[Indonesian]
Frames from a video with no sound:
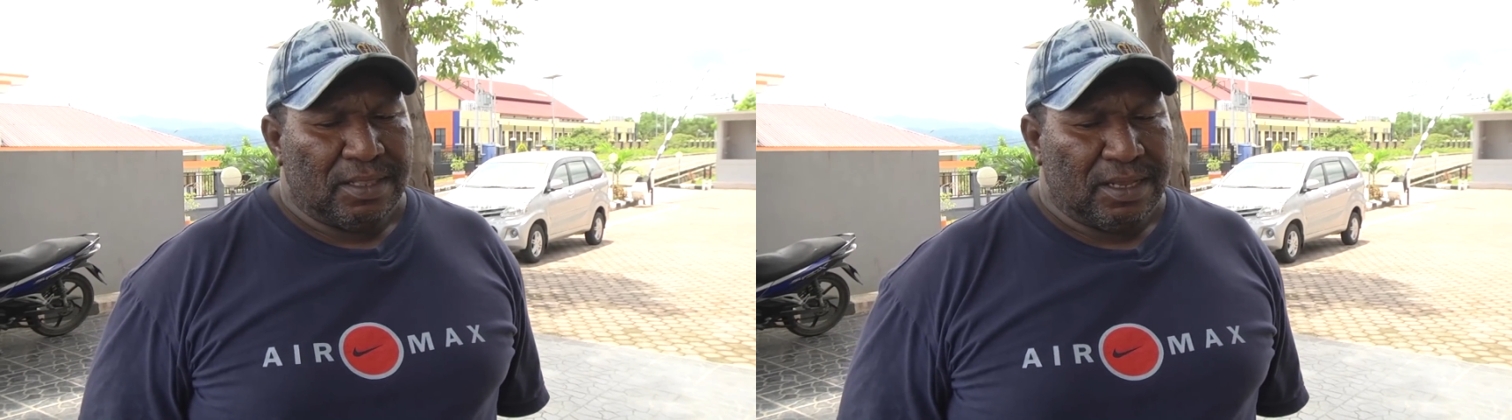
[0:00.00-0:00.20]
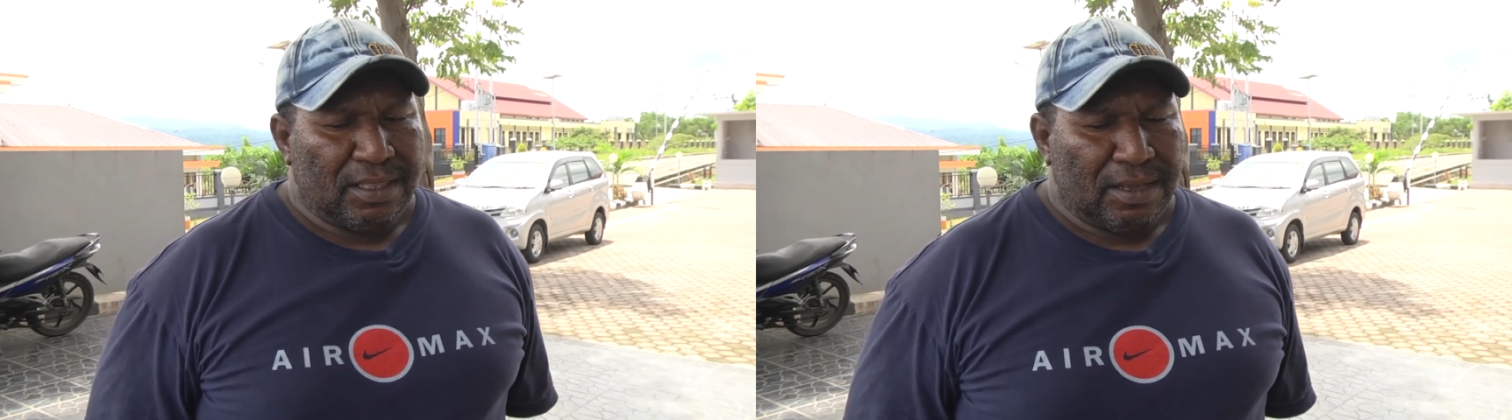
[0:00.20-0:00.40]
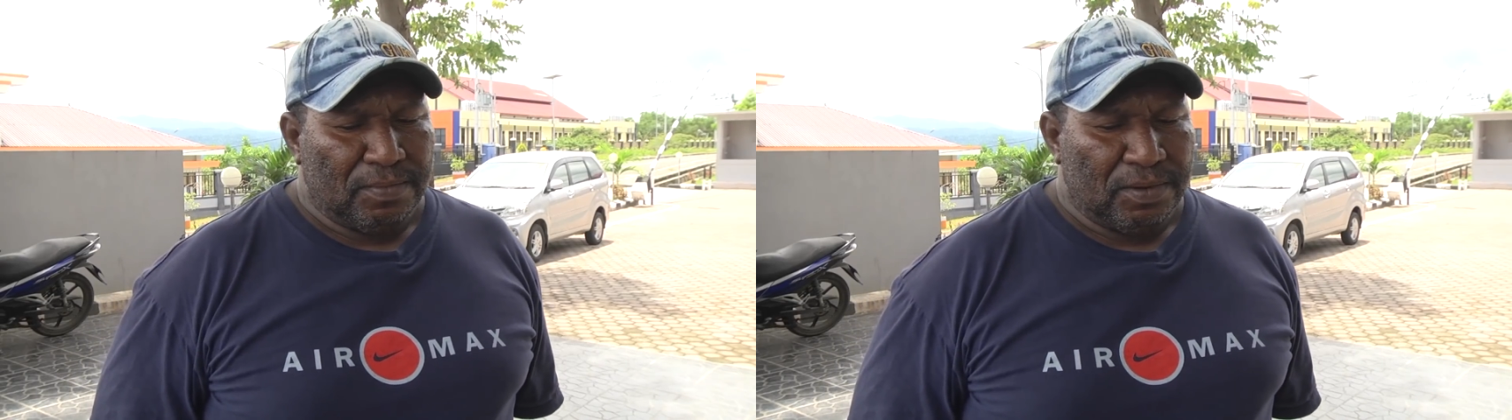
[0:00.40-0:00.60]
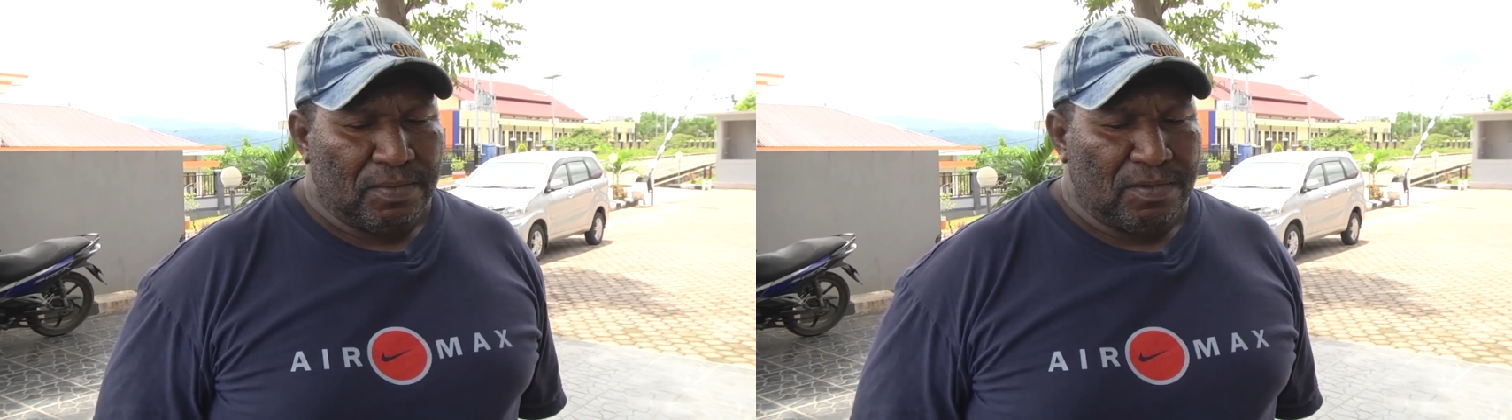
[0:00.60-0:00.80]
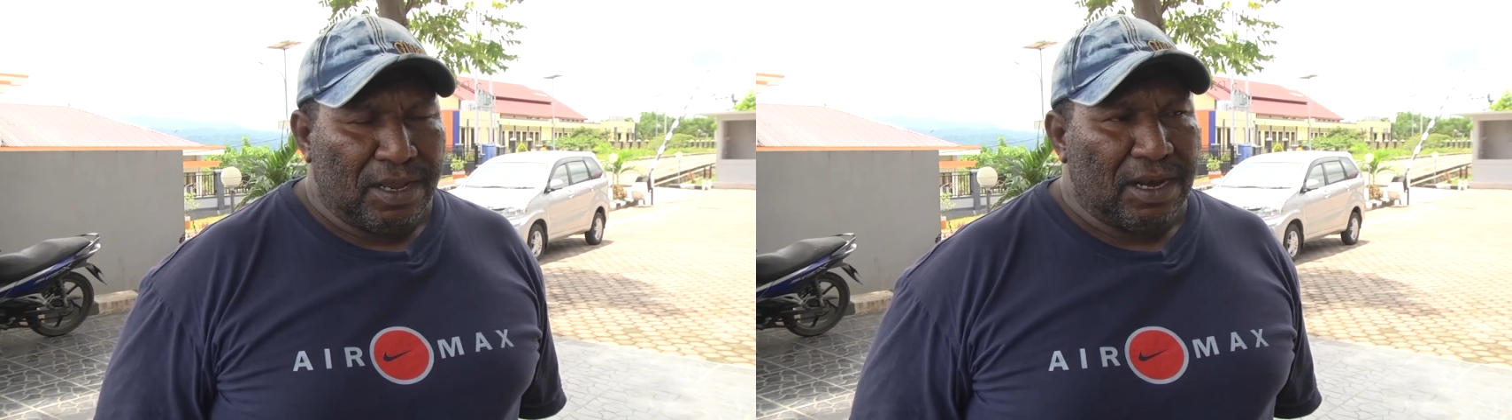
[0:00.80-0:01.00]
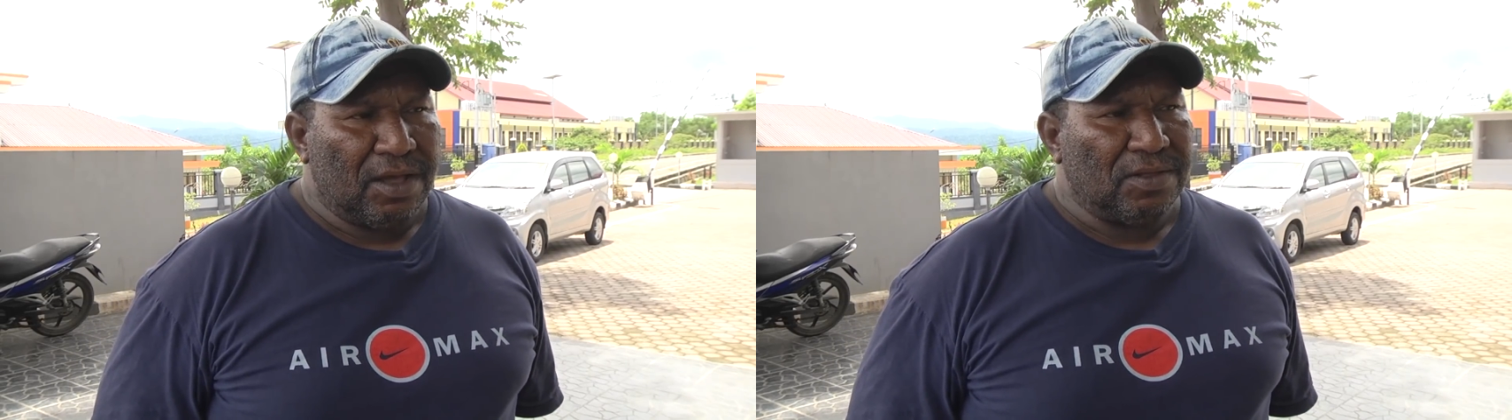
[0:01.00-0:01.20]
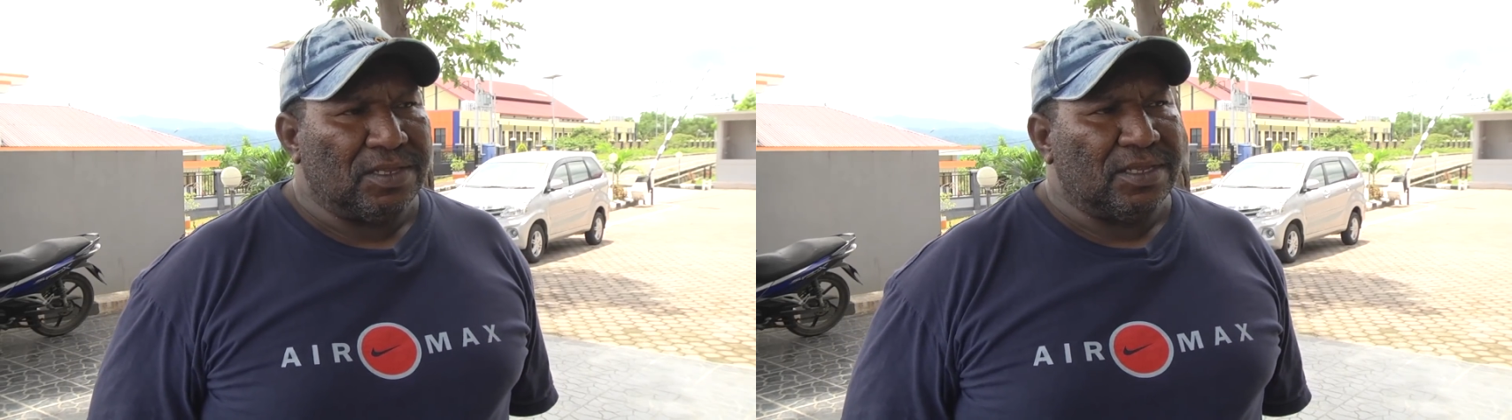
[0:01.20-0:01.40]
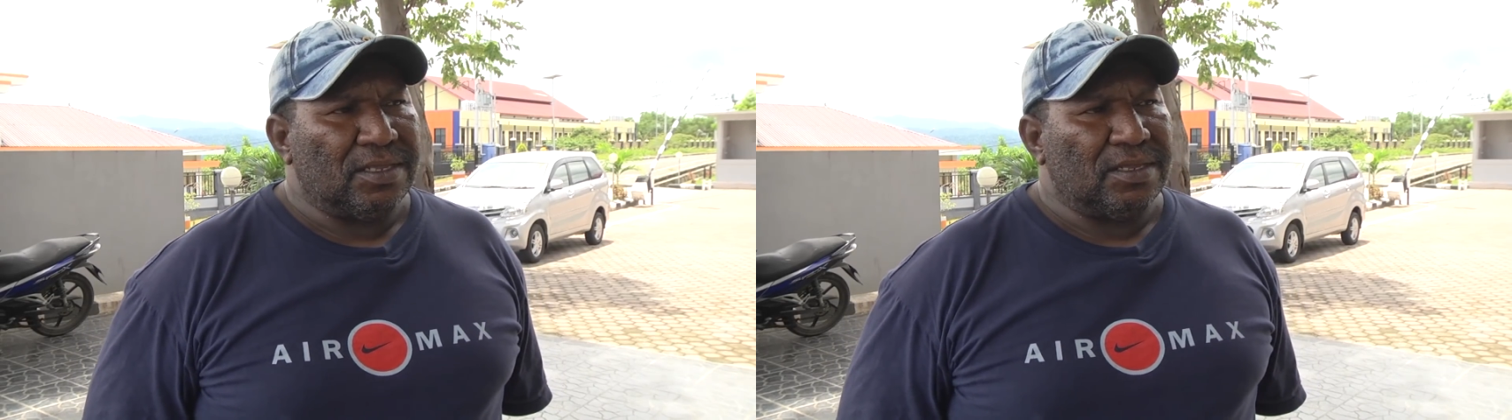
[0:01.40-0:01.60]
tentang perhubungan laut
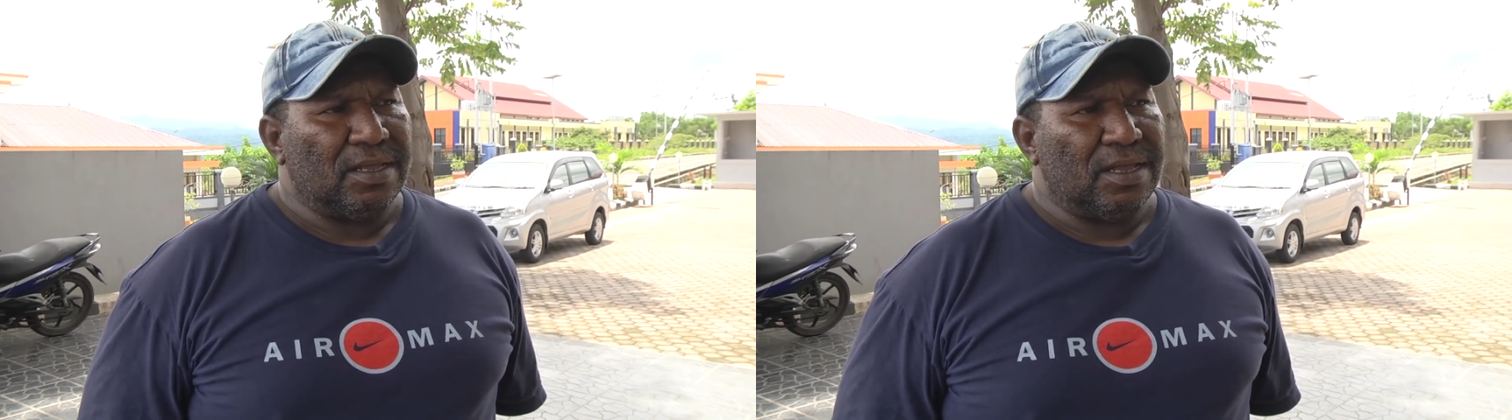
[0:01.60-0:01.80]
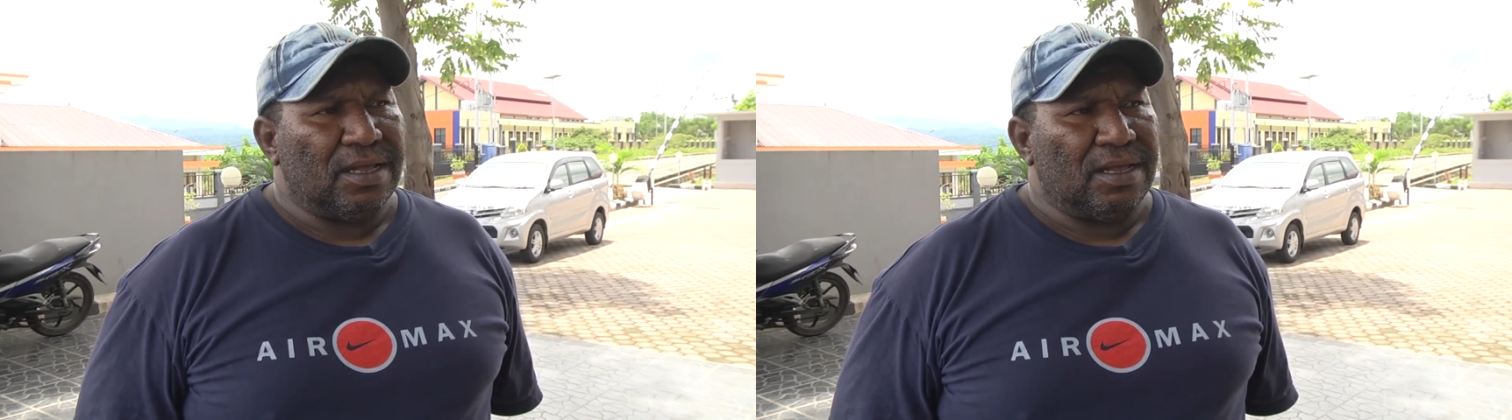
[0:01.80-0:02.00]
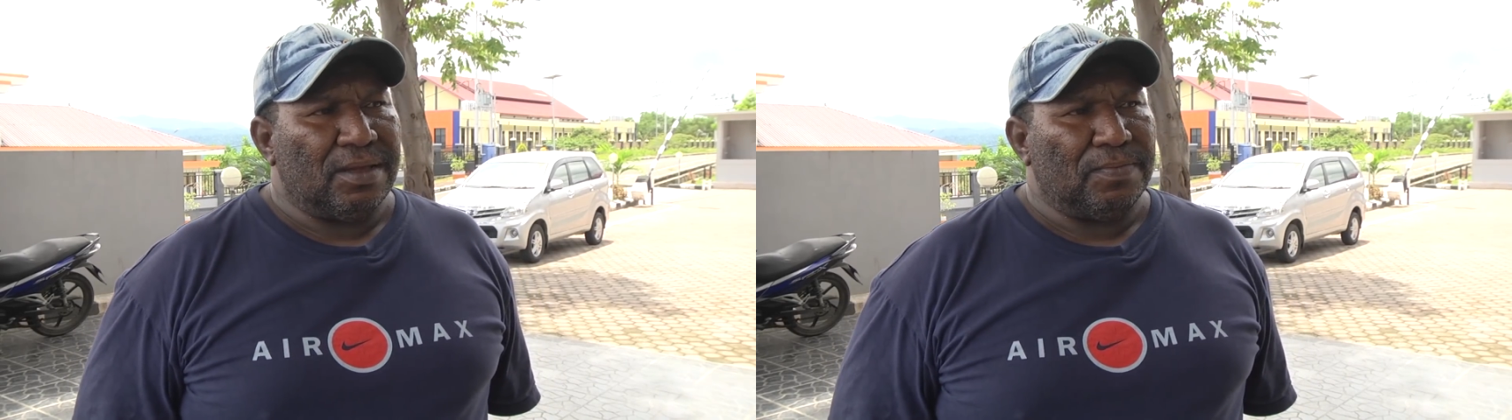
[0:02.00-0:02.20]
uh,